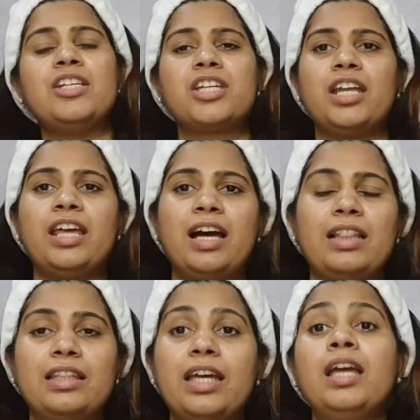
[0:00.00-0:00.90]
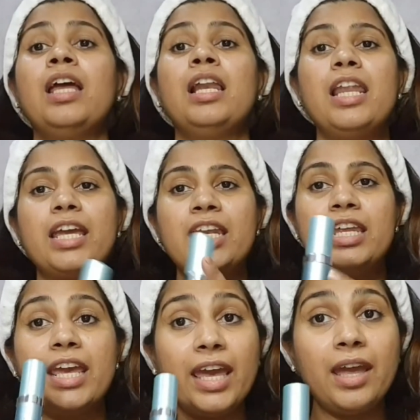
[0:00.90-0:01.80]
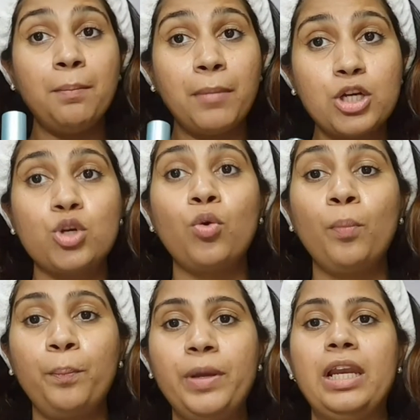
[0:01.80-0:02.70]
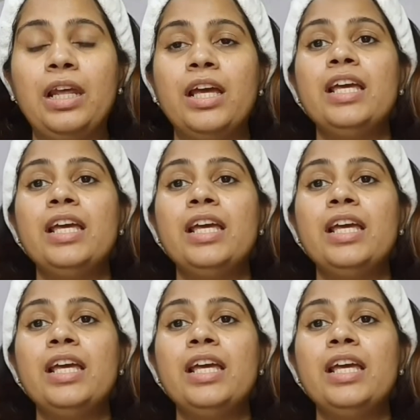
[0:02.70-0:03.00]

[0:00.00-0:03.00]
खींच के निकालते हैं लेकिन ये है मशरूम पील